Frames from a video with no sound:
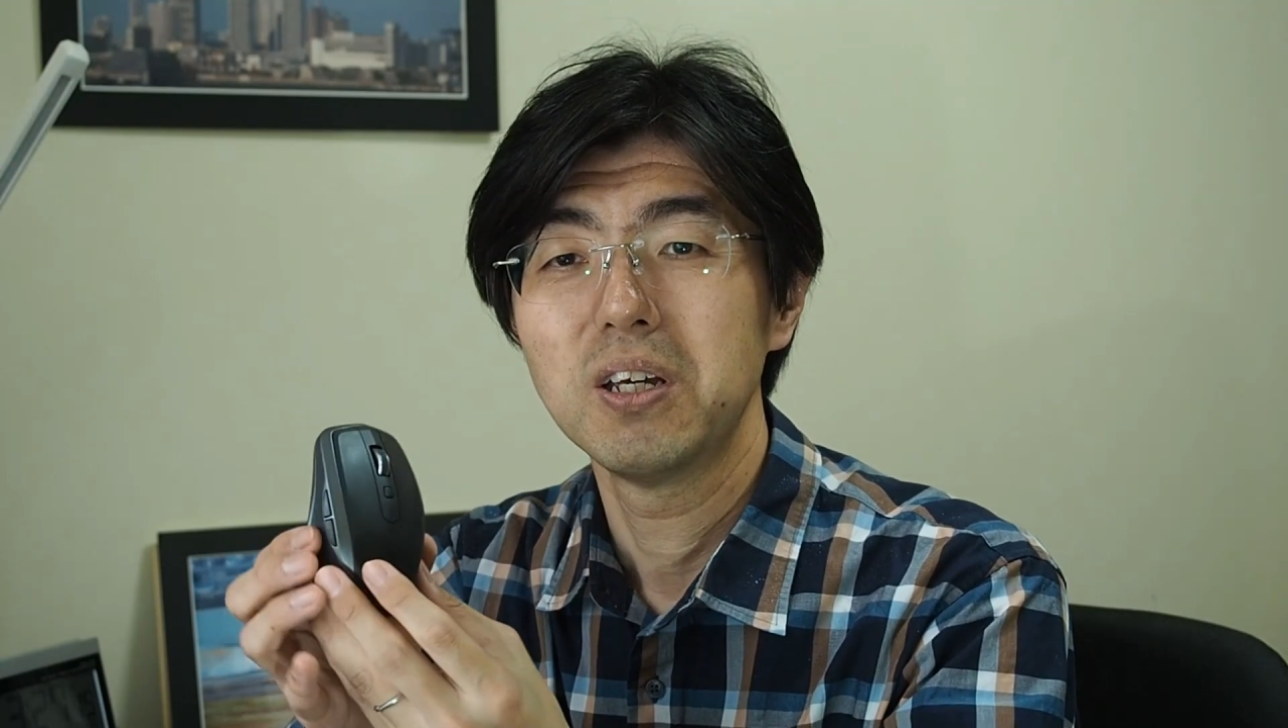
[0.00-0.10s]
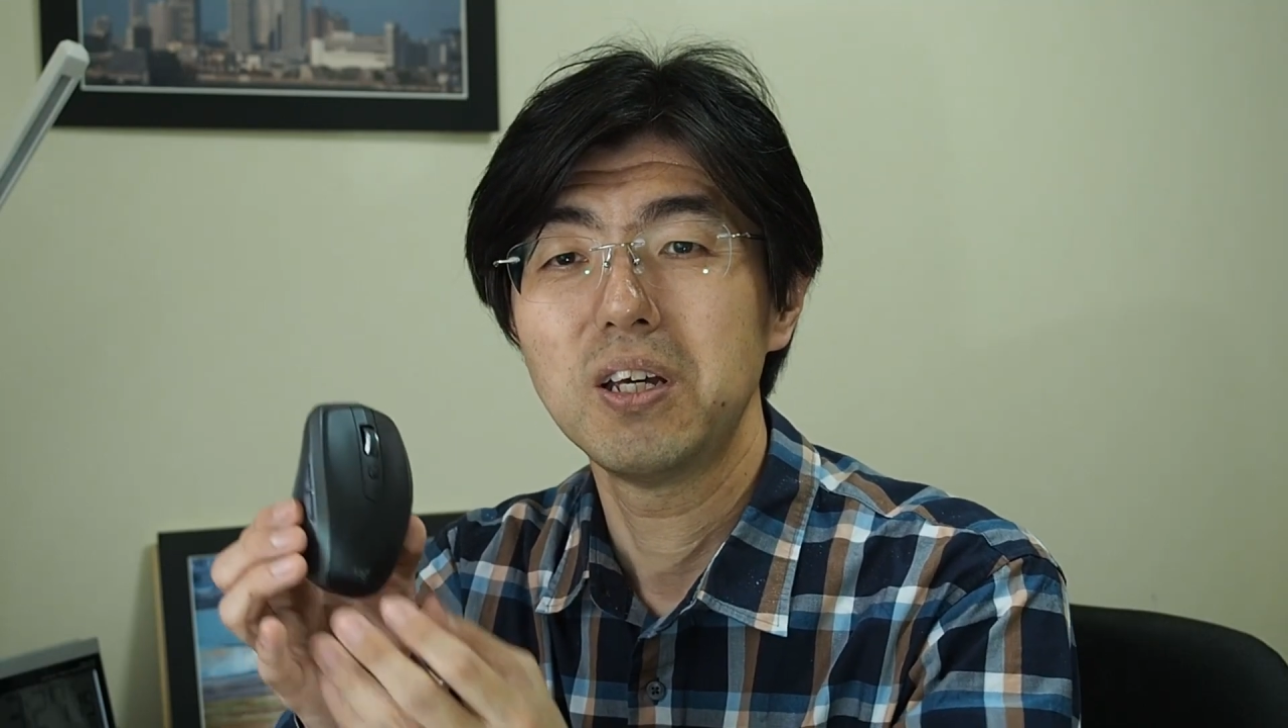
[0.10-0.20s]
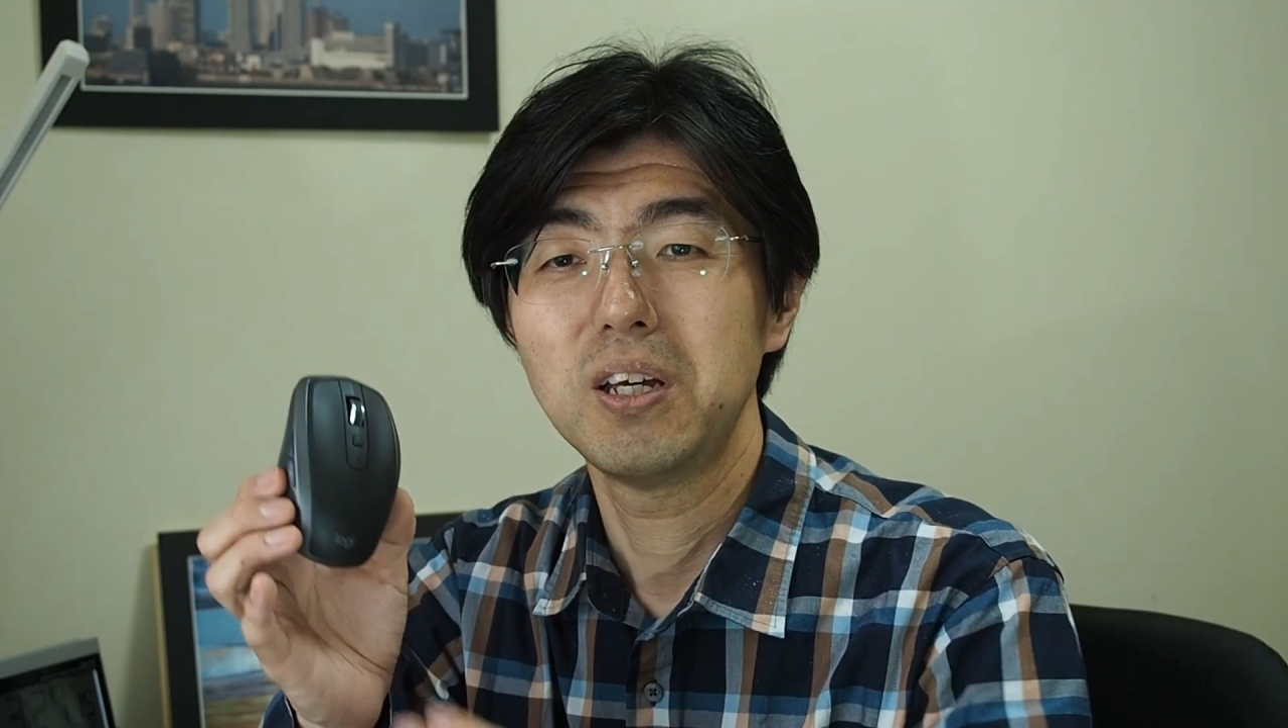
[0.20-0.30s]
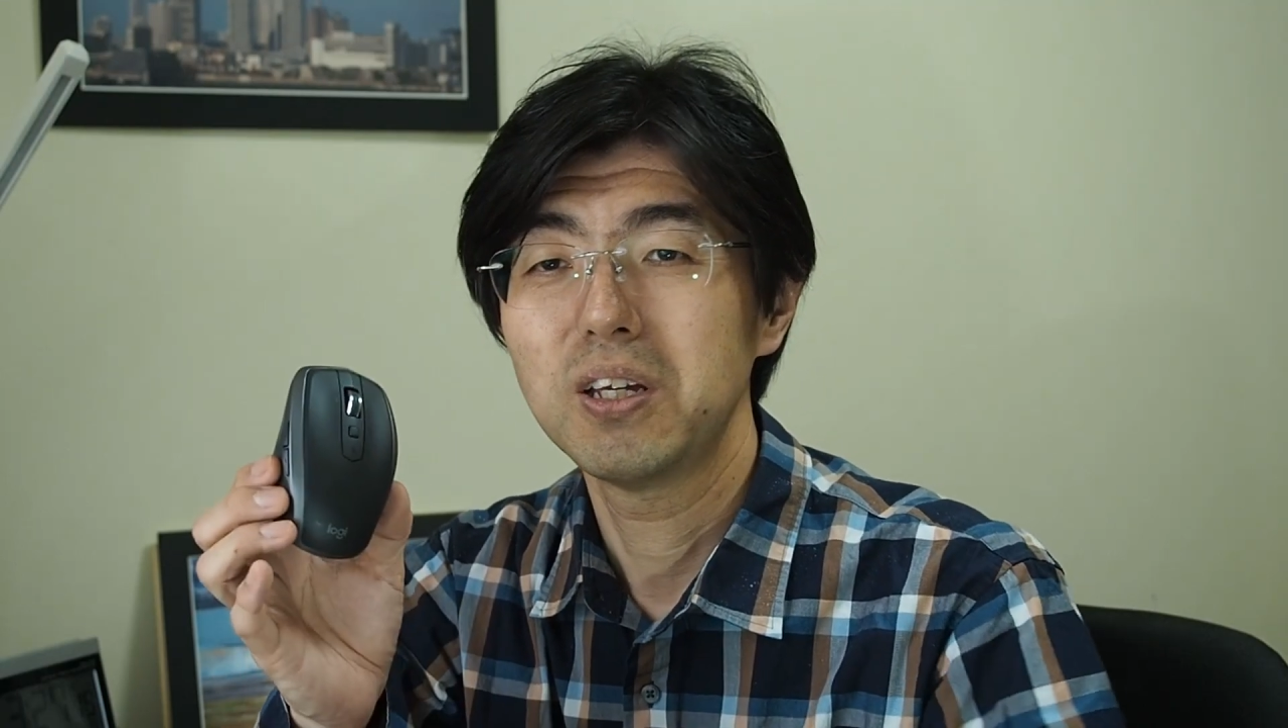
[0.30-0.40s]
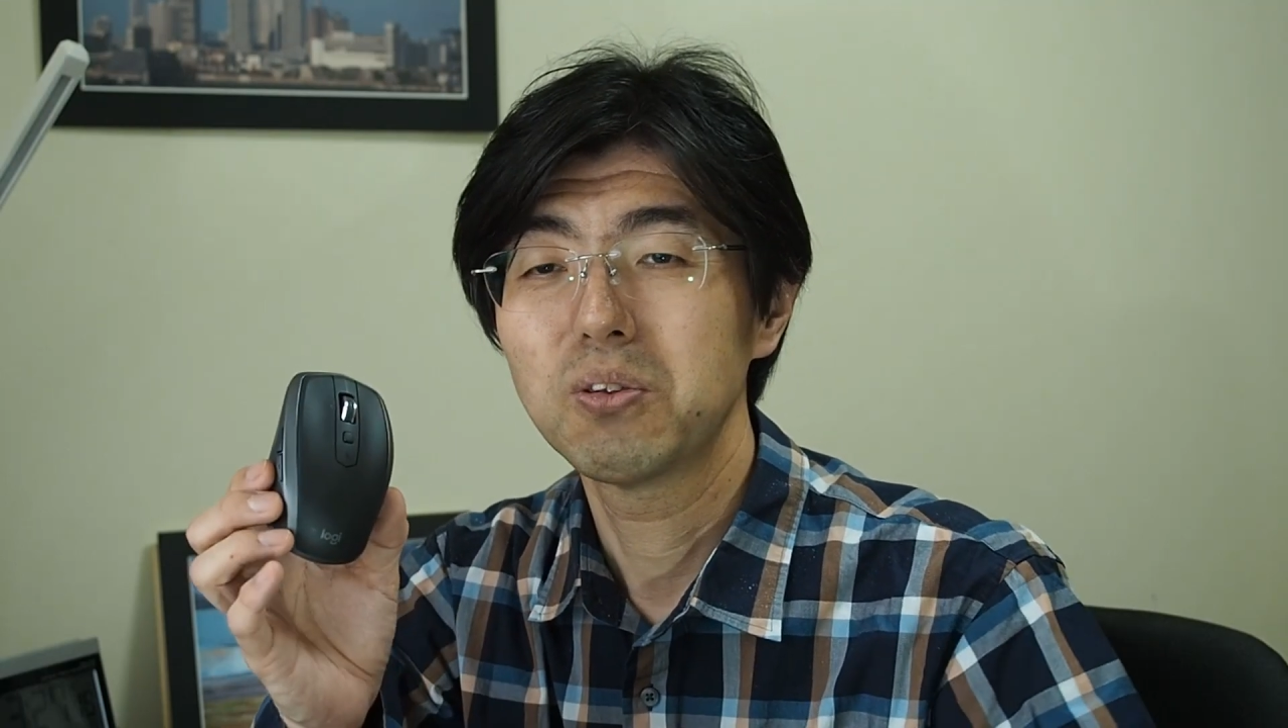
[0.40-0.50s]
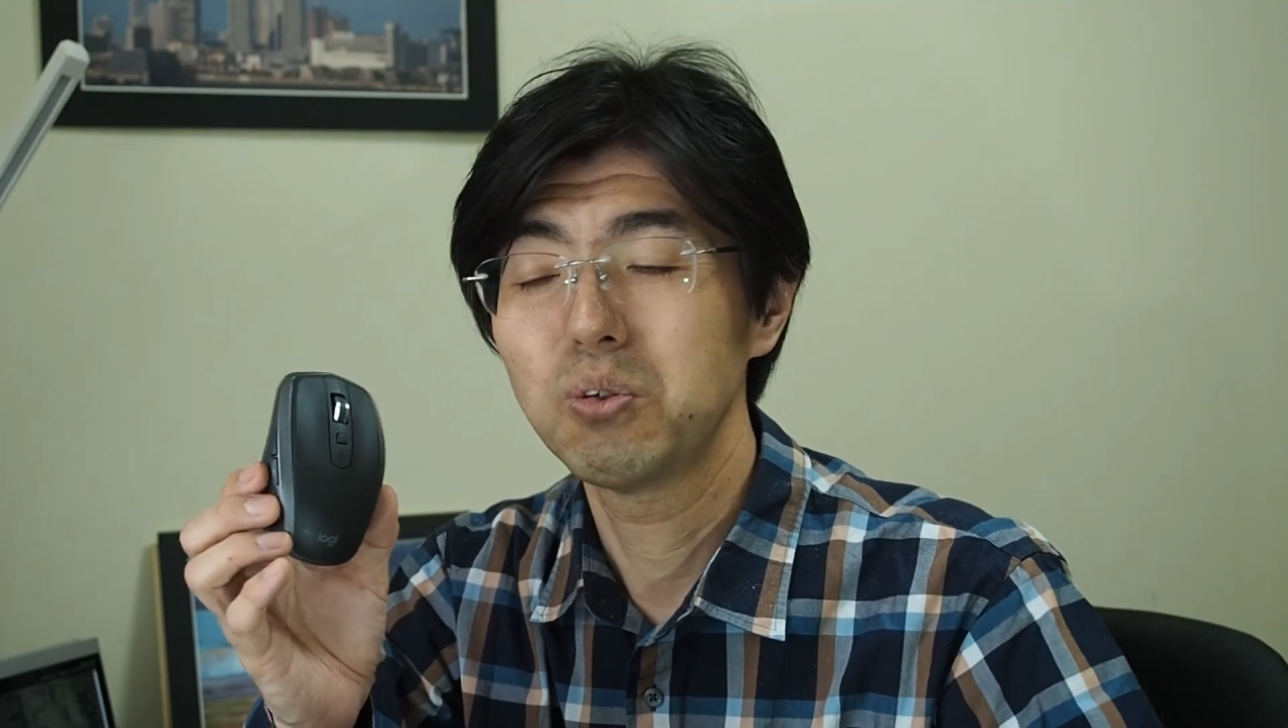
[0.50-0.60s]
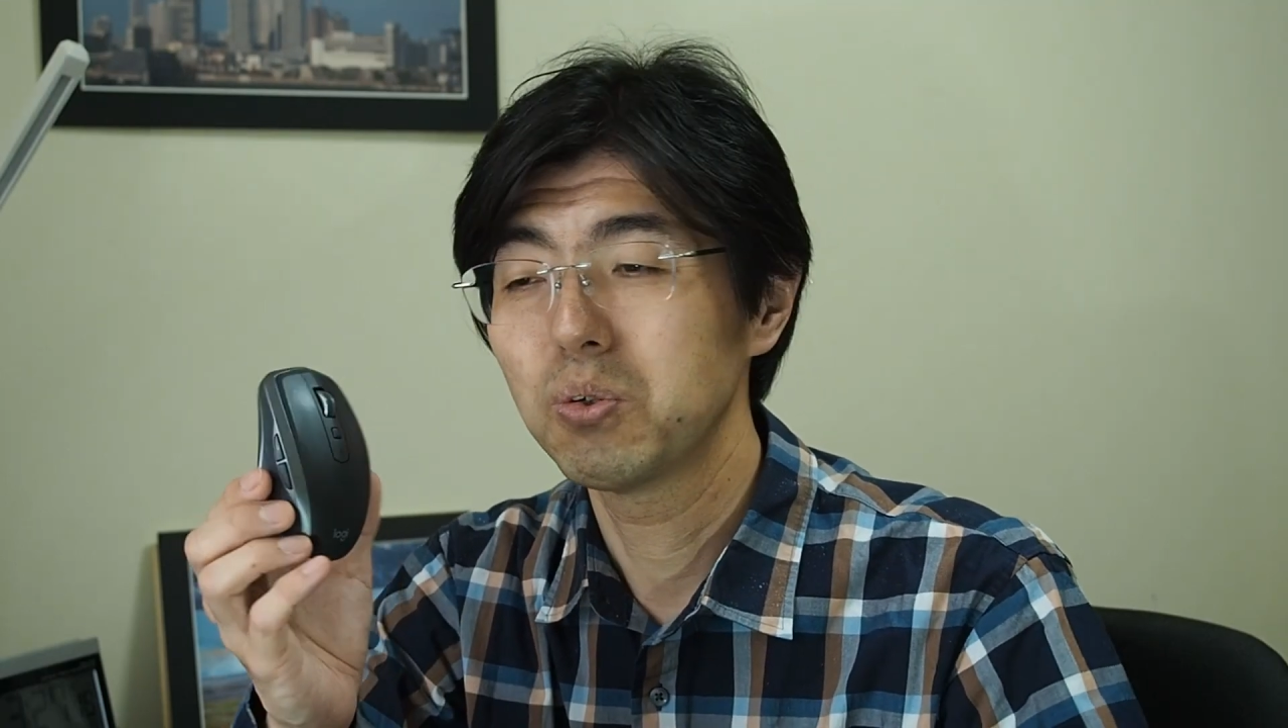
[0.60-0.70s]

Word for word: えー、と